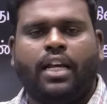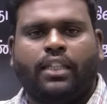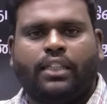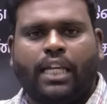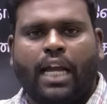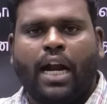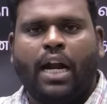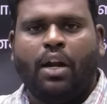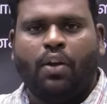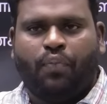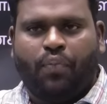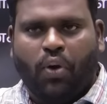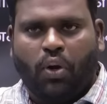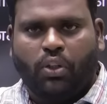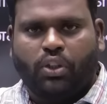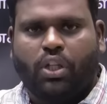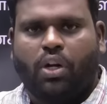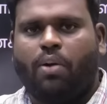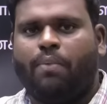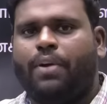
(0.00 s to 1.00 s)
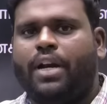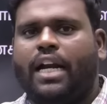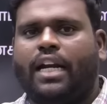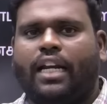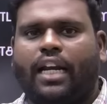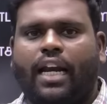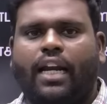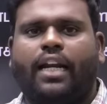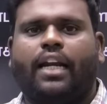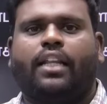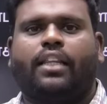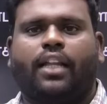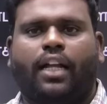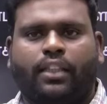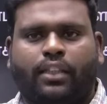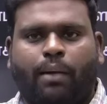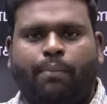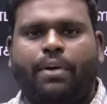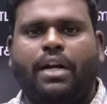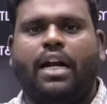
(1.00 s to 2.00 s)
தேர்டு ஃபோர்த் ரோமன் லெட்டர்ல இருக்கிறது தான்
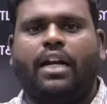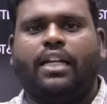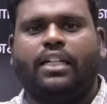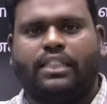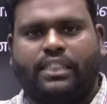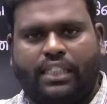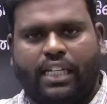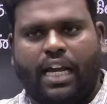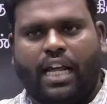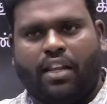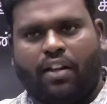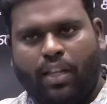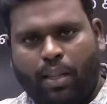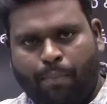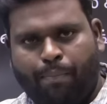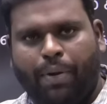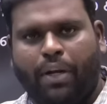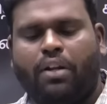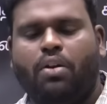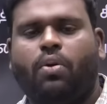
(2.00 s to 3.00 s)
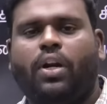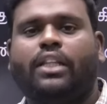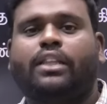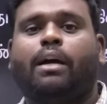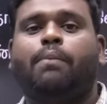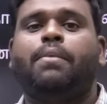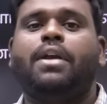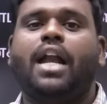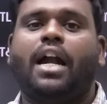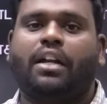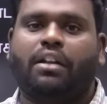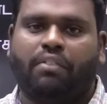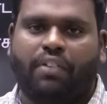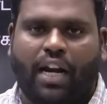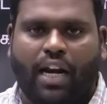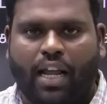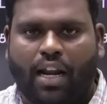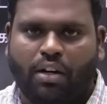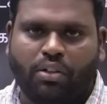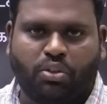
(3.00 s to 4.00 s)
தமிழ்நாடு ஹிஸ்டரி அதாவது இப்ப இருக்கக்கூடிய தமிழ்நாட்டு
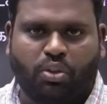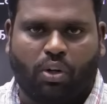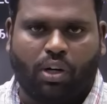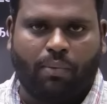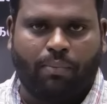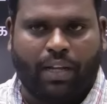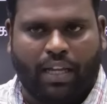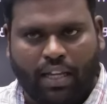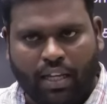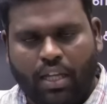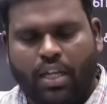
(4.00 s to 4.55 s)
வரலாறுன்னு சொல்றோம்ல